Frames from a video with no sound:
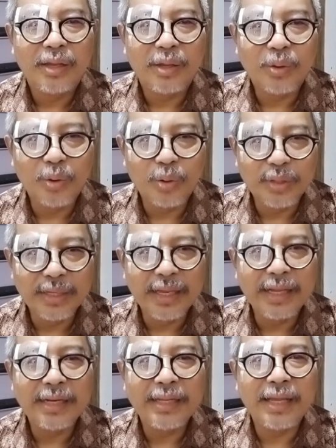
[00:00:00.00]

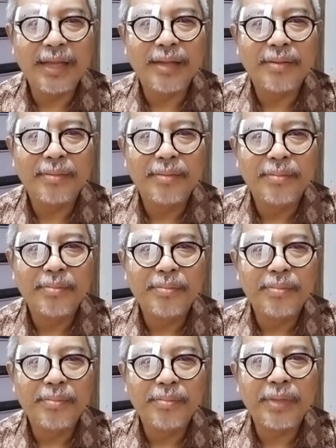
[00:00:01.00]
kolonial yang
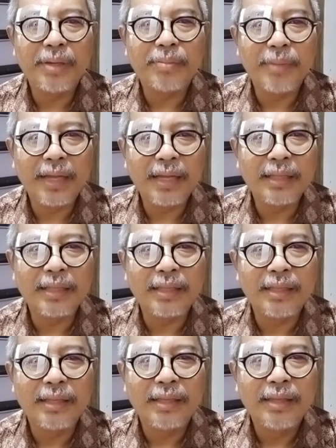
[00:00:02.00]
memang
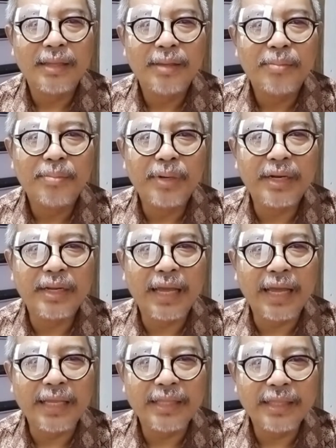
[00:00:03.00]

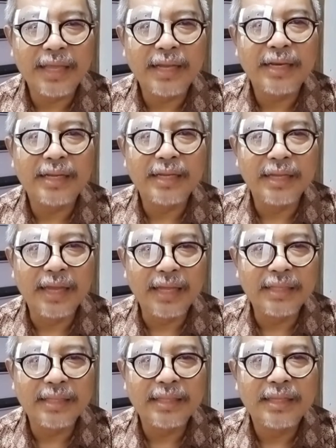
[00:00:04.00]
berkaitan
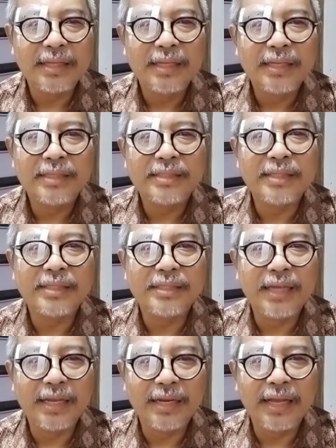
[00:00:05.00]
dengan
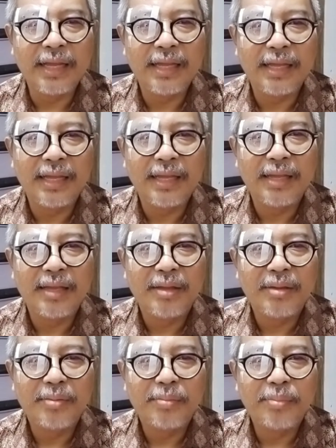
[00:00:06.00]
sejarah
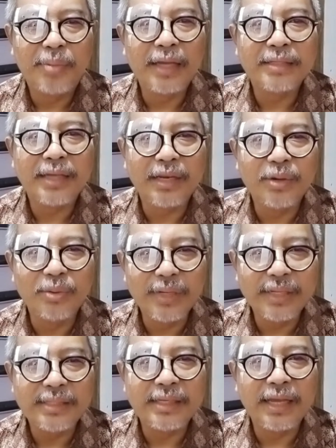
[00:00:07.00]
bangsa
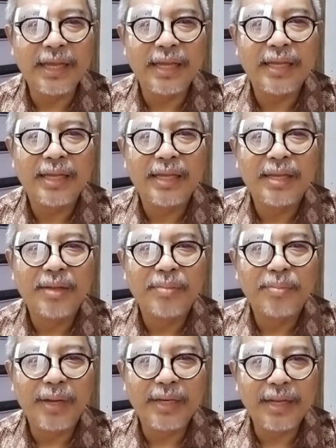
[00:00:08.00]
Indonesia
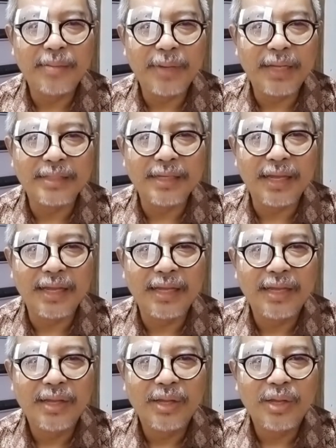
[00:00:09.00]
pada masa
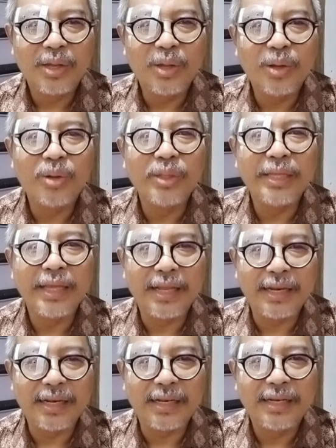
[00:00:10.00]

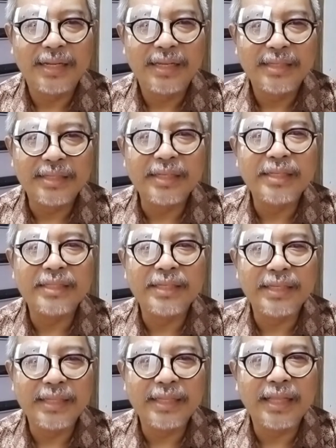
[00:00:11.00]
kolonial. Jadi di
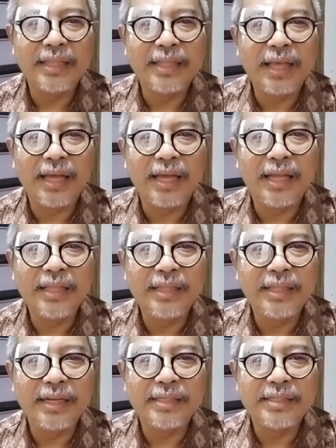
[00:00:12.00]
sini nanti akan
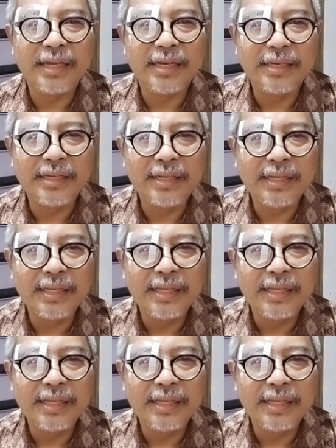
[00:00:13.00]
terjadi